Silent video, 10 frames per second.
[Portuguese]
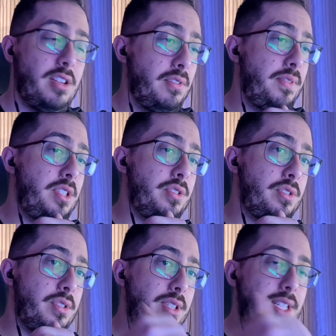é um
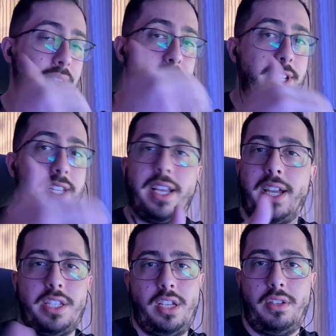vídeo que tá fora da
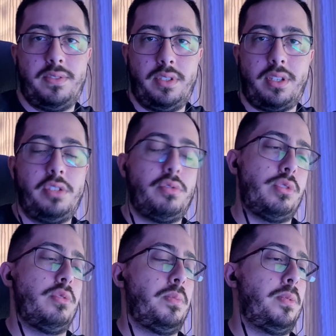grade dos vídeos que a gente
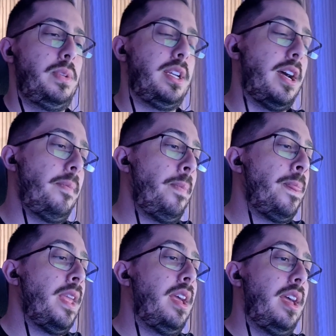costuma publicar.
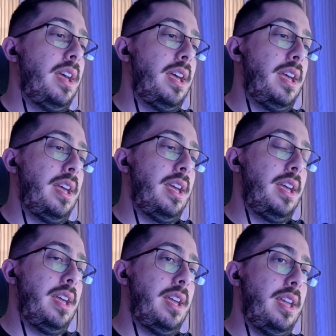
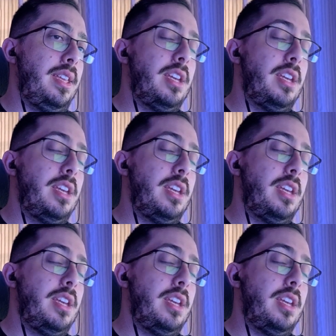É...